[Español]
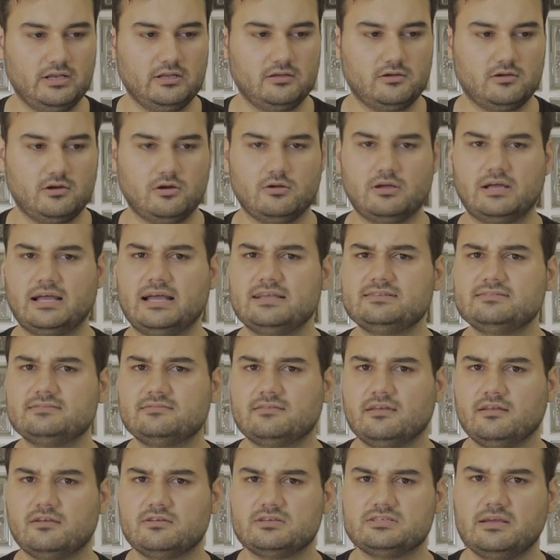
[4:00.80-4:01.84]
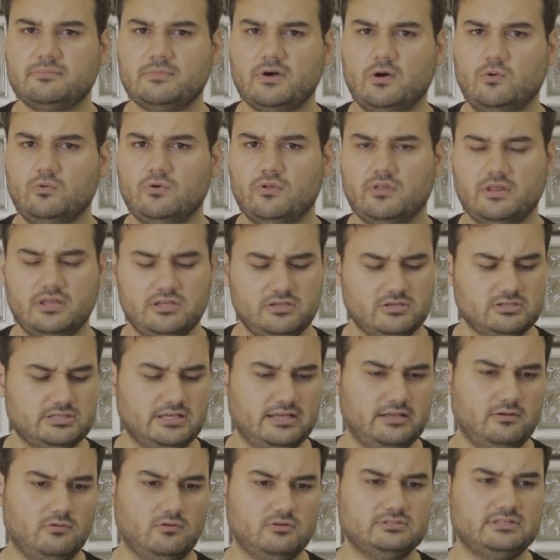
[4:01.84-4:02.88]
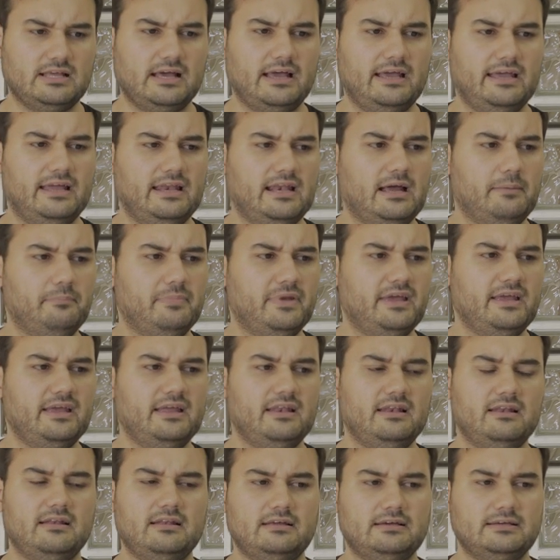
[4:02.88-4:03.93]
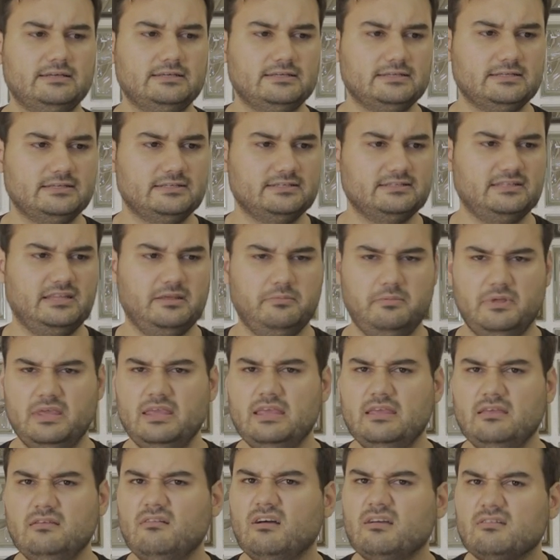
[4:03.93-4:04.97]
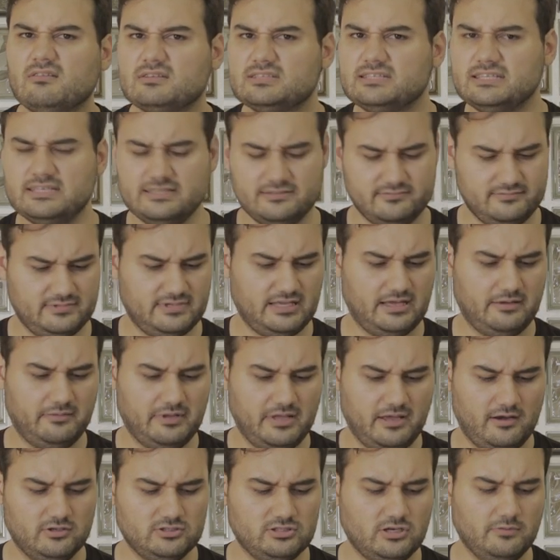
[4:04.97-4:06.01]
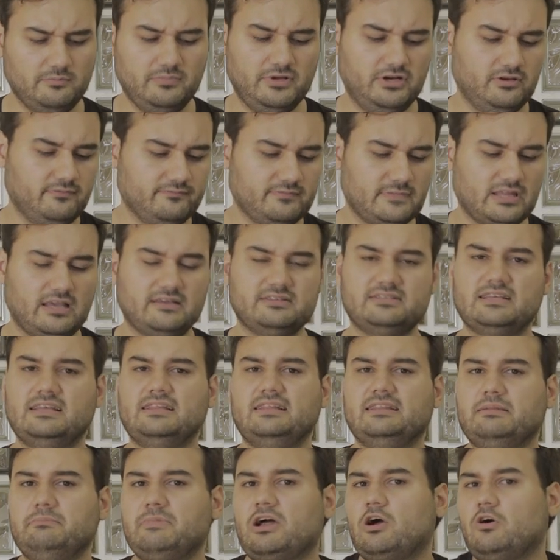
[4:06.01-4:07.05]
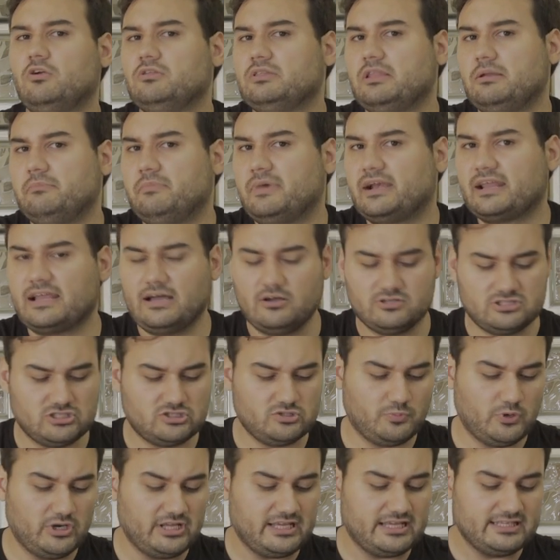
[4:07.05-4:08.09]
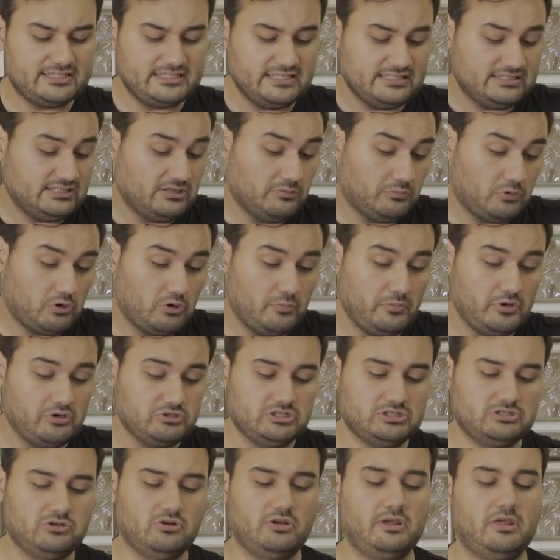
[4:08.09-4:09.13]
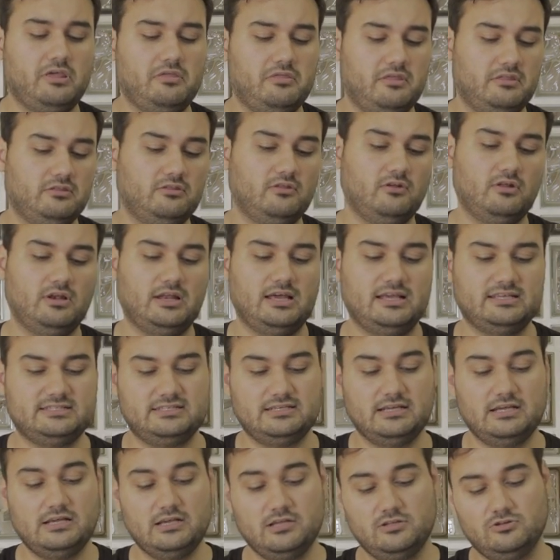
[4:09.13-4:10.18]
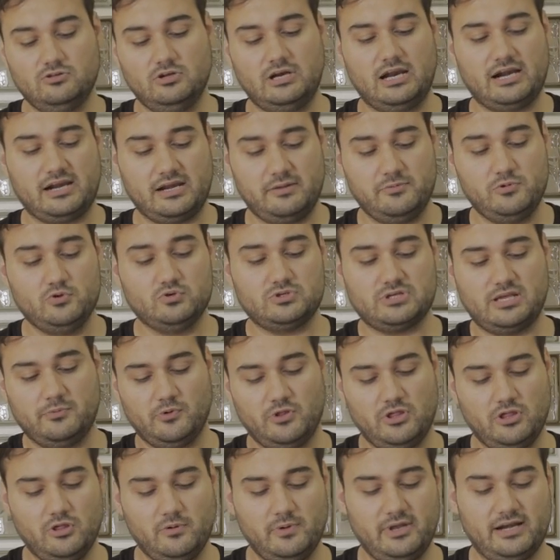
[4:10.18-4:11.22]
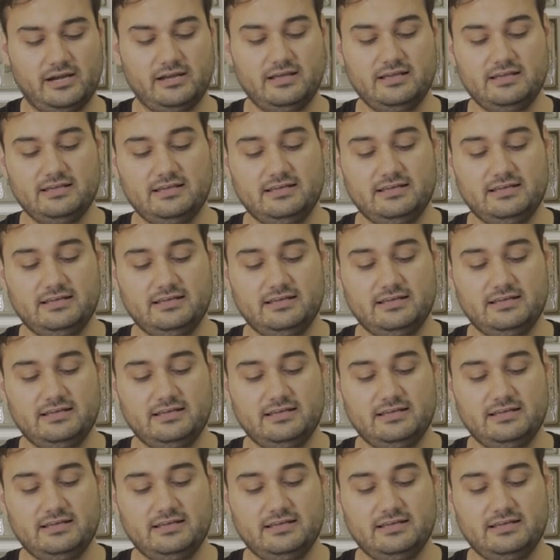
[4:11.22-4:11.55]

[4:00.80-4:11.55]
el Chromecast, creo que se llama uno de ellos, eh, luego está el Apple TV o algo así, que había el otro, pero es el mejor del mercado se supone que es este, o por lo menos es lo que dicen todas las, todas las reviews que he podido ver.